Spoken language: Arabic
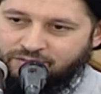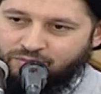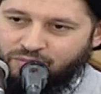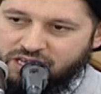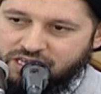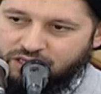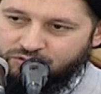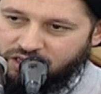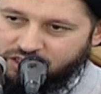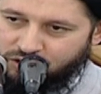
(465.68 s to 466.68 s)

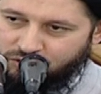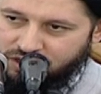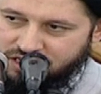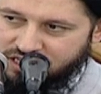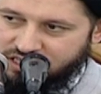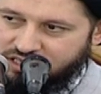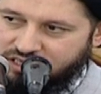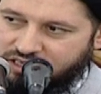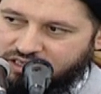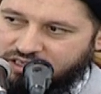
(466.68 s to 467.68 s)
بينوا التوحيد
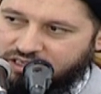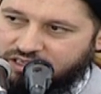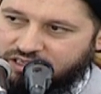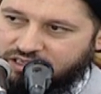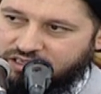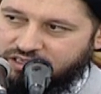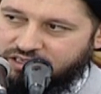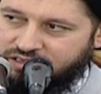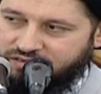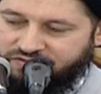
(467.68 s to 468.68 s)

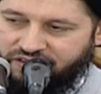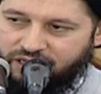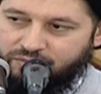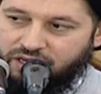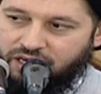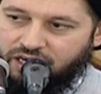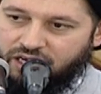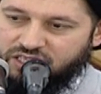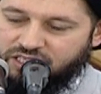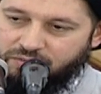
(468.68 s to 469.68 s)
في
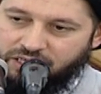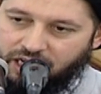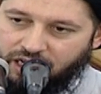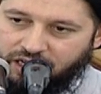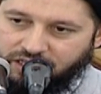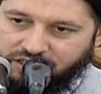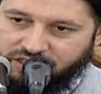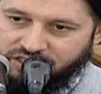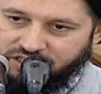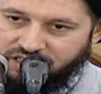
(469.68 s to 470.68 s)
المئات من
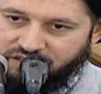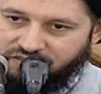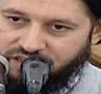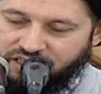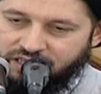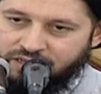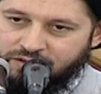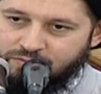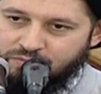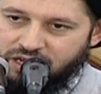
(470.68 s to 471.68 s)
الأحاديث الشريفة
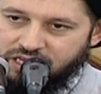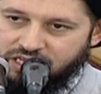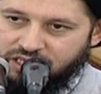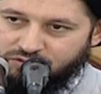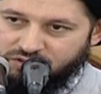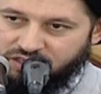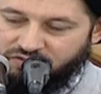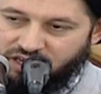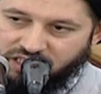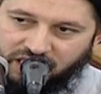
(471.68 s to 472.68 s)
بينوا
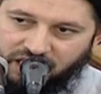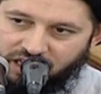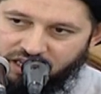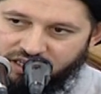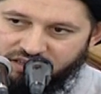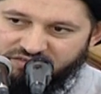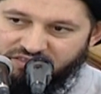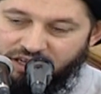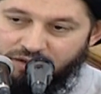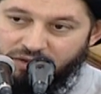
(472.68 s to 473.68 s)
صفات الله
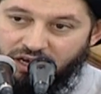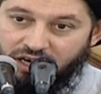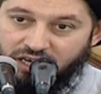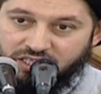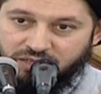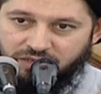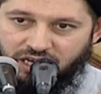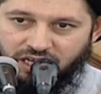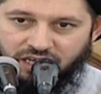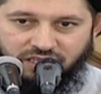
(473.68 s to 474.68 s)
في المئات من
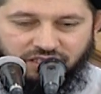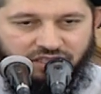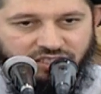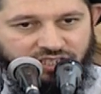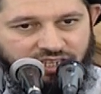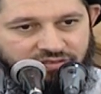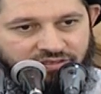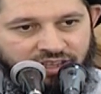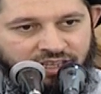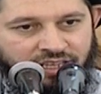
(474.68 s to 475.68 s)
الأحاديث
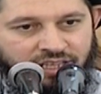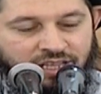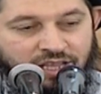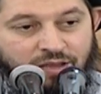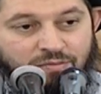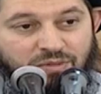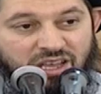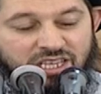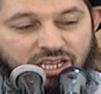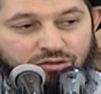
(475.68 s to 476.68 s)
الشريفة
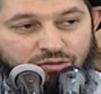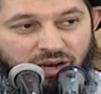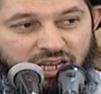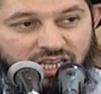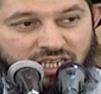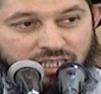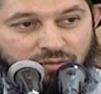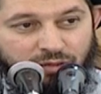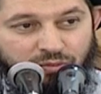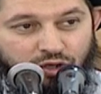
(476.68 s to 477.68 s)
بينوا ما
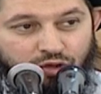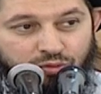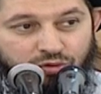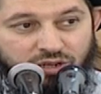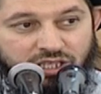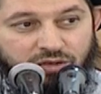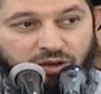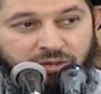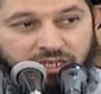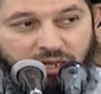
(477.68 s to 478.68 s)
يرتبط بالنبوة
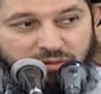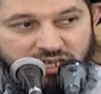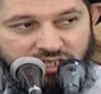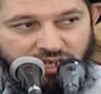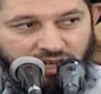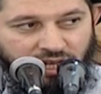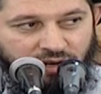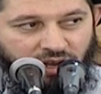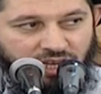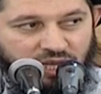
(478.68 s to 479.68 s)
وبالنبي صلى
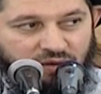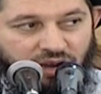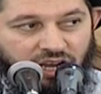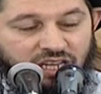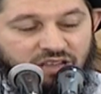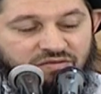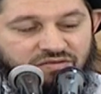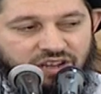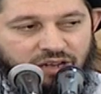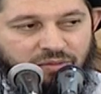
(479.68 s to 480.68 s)
الله عليه وآله
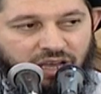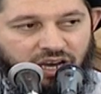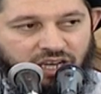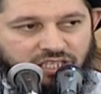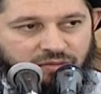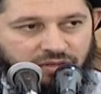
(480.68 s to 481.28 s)
في المئات